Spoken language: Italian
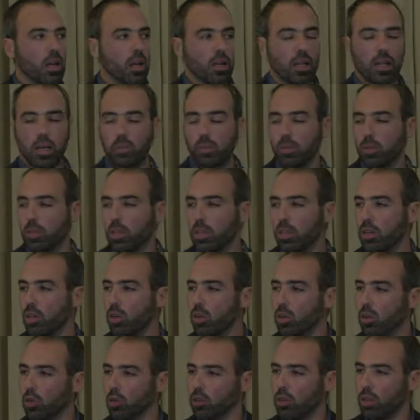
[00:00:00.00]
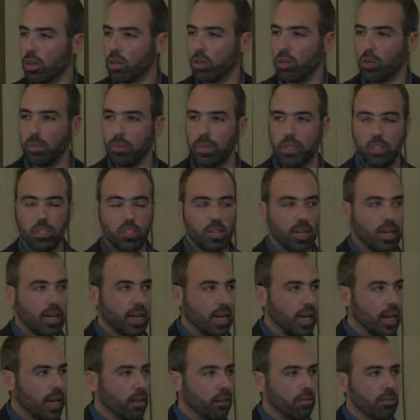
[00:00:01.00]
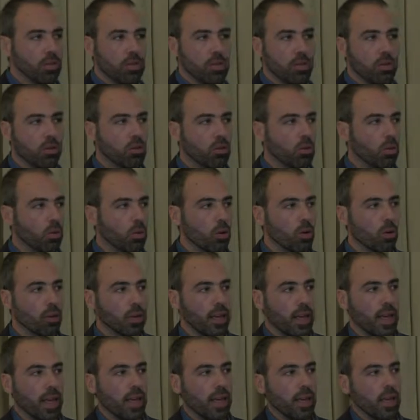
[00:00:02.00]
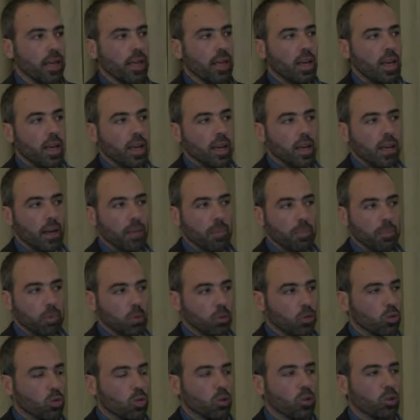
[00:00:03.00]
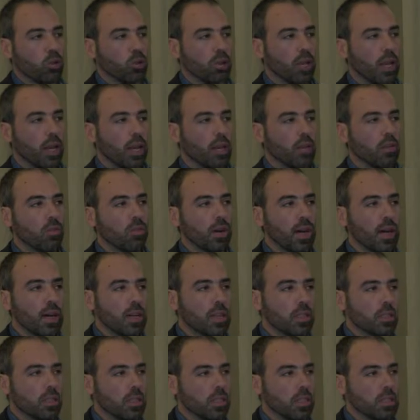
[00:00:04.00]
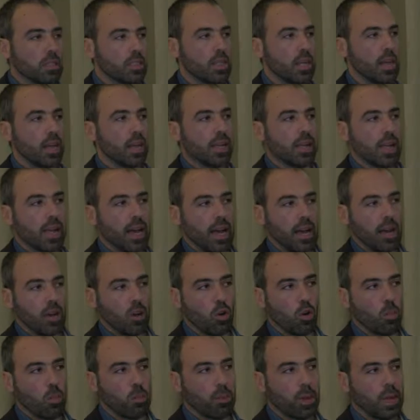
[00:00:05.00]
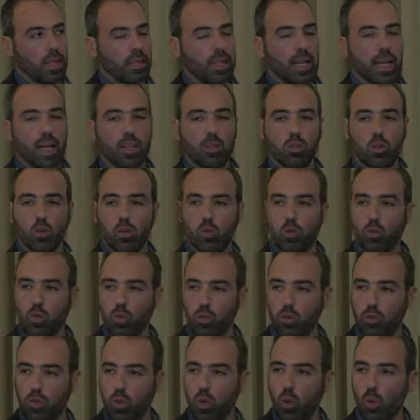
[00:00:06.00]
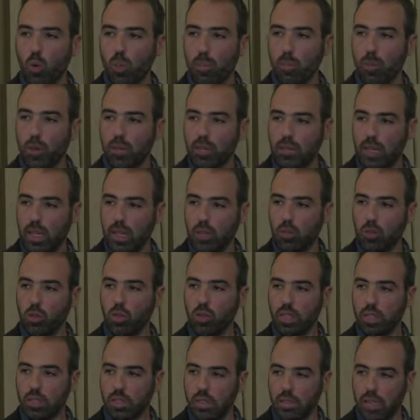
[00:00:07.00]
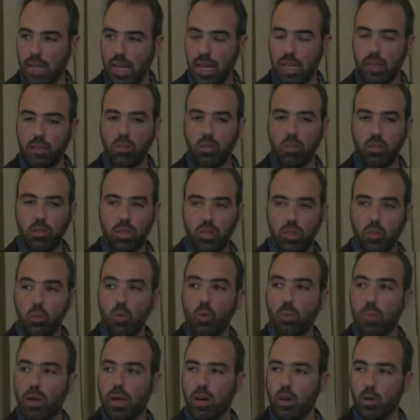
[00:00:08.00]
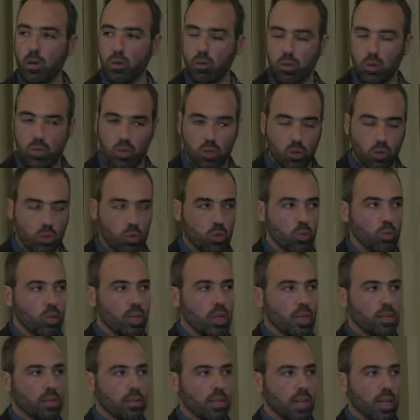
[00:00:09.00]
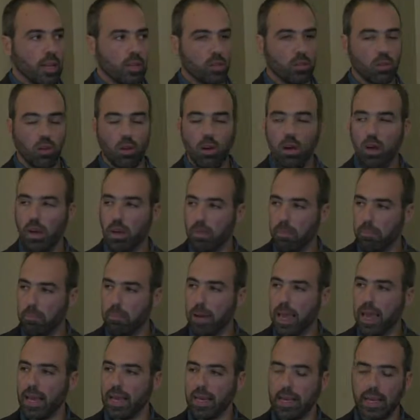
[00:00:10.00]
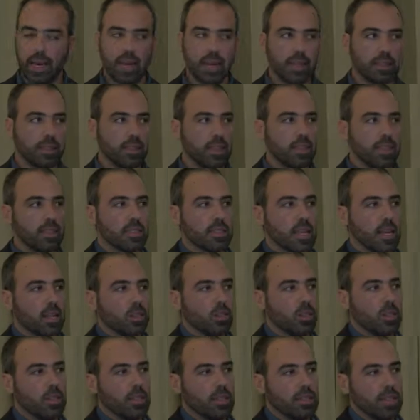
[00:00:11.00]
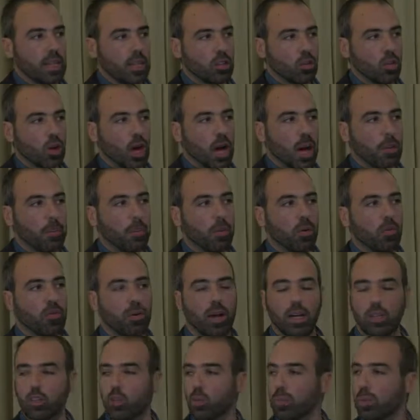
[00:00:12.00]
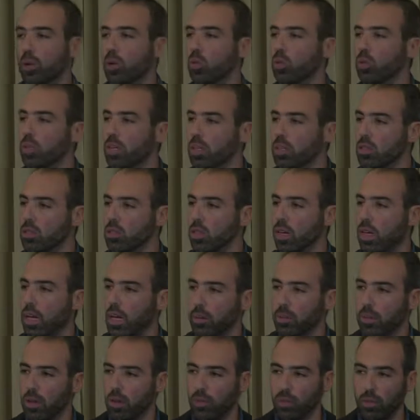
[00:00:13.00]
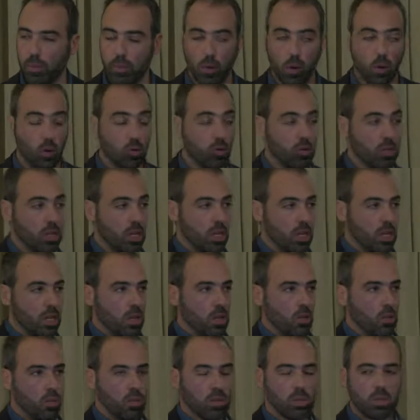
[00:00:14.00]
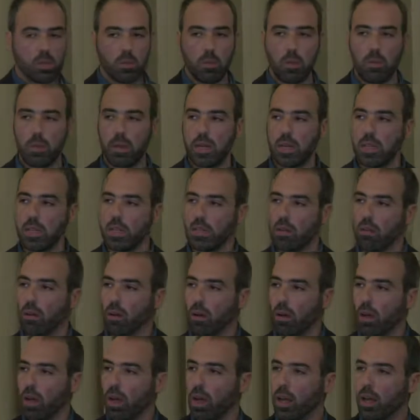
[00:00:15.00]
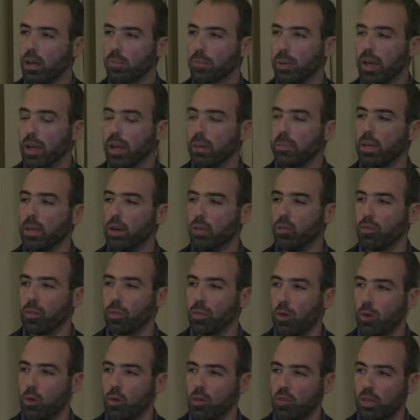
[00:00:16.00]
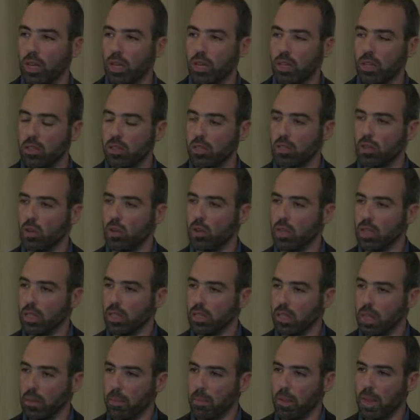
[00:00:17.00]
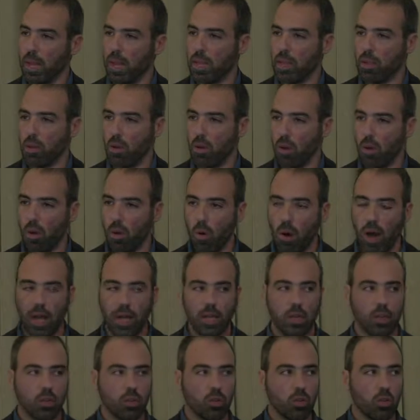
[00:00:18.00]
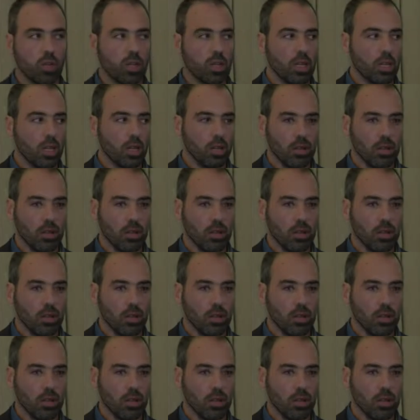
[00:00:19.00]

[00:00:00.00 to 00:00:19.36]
che potete conoscere con il nome di Giacavi o quello che è, eh, prodotto dalla Novartis, che ha completato il suo sviluppo, è stato testato in numerosi studi, è stato ben caratterizzato ed è stato approvato per l'utilizzo nella mielofibrosi. In questo momento trattamento per la mielofibrosi a rischio intermedio o alto